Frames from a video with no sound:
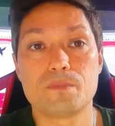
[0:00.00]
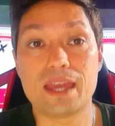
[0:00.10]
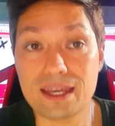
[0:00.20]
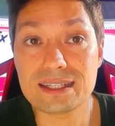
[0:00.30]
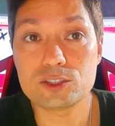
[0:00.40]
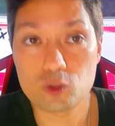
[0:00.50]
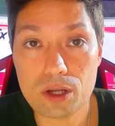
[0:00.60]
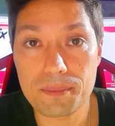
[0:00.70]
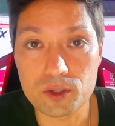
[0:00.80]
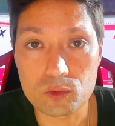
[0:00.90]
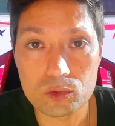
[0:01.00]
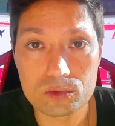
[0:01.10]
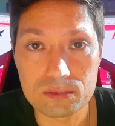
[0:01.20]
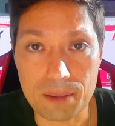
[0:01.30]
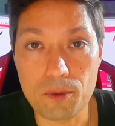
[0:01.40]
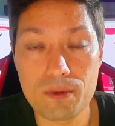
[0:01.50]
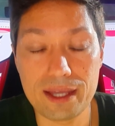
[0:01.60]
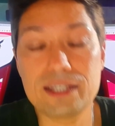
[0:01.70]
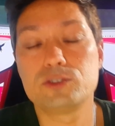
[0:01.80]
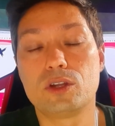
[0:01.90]
Relacionamento, tá bom?
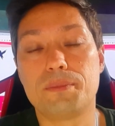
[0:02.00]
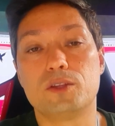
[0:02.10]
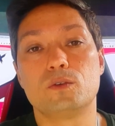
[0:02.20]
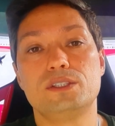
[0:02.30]
Relacionamento.